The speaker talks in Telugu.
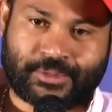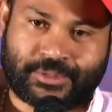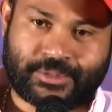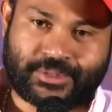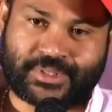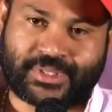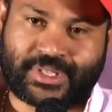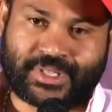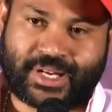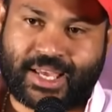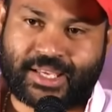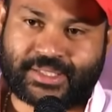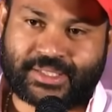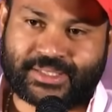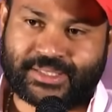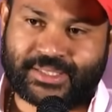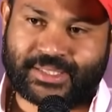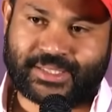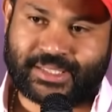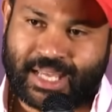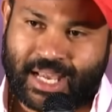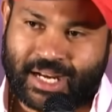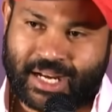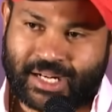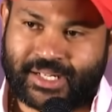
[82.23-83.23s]
కొంచెం రాసి
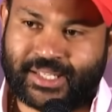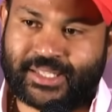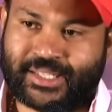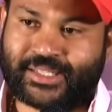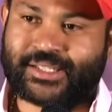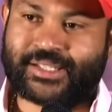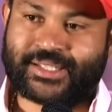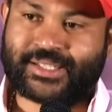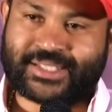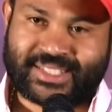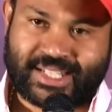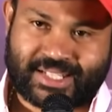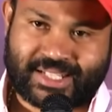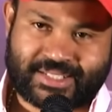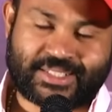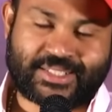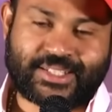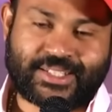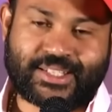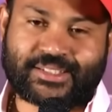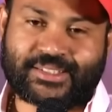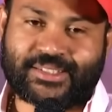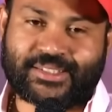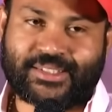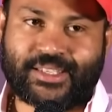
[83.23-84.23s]
అక్కడ ఏదన్నా సెట్
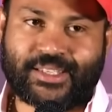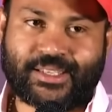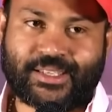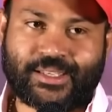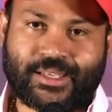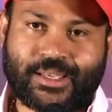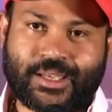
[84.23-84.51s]
చేస్తే